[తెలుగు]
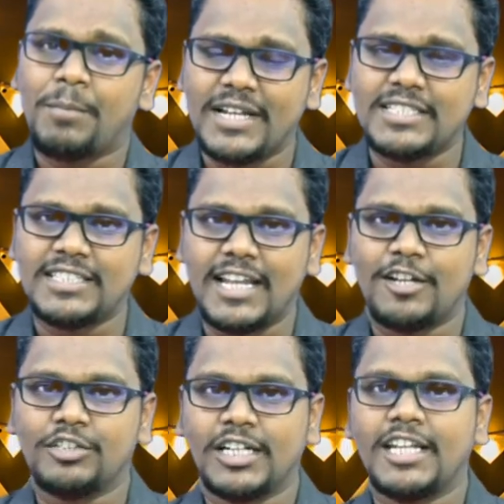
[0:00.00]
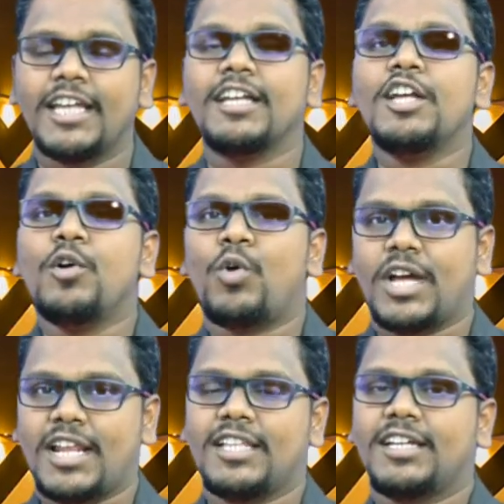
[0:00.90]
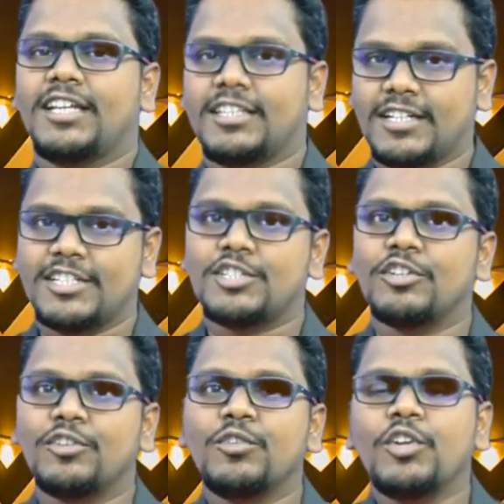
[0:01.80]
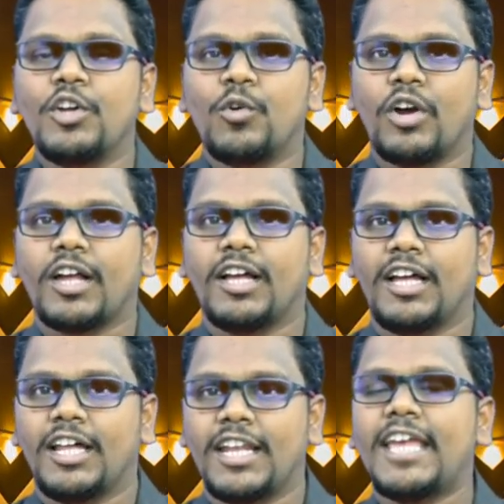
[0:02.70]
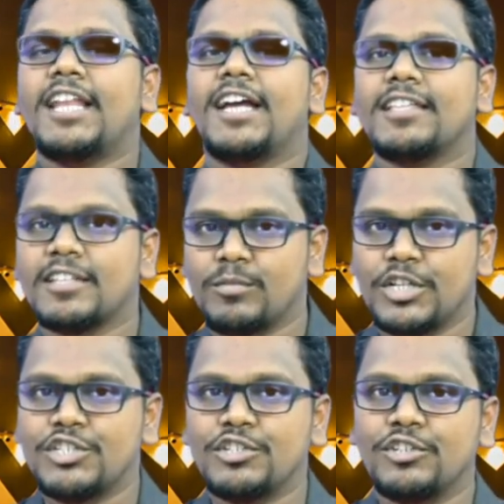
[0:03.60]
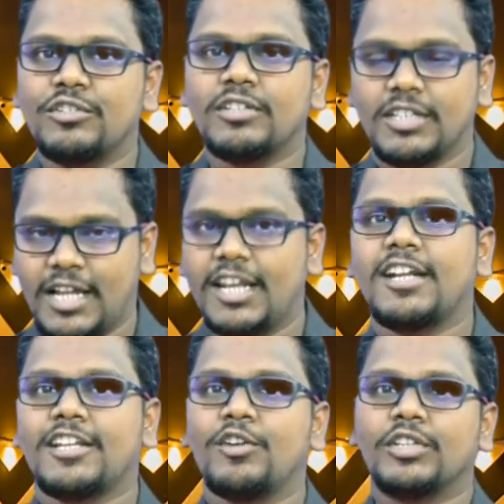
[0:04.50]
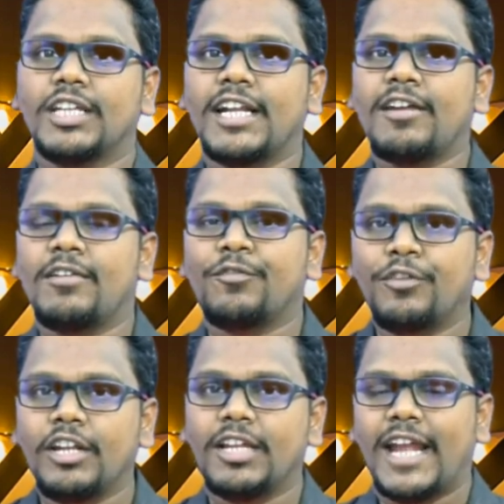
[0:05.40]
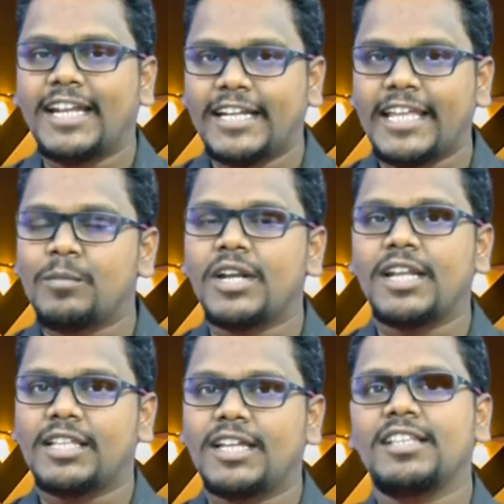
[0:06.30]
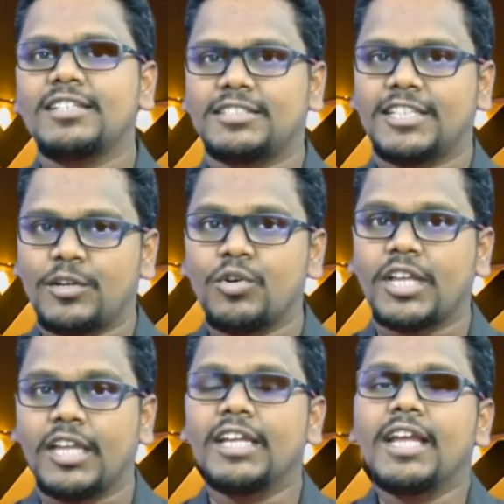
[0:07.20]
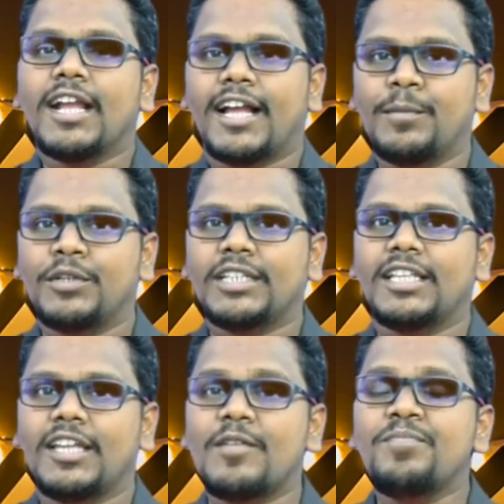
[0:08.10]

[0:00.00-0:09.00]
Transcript: పరిస్థితి ఎలా ఉందంటే ఒక రాధా ఇద్దరు కృష్ణులు ఒక లైలా ఇద్దరు మజ్ఞులు అన్నట్టుగా ఉంది అంటే ఫుల్ ఎంటర్టైన్మెంట్ అయితే అందిస్తున్నారు ఓకే కాకపోతే అది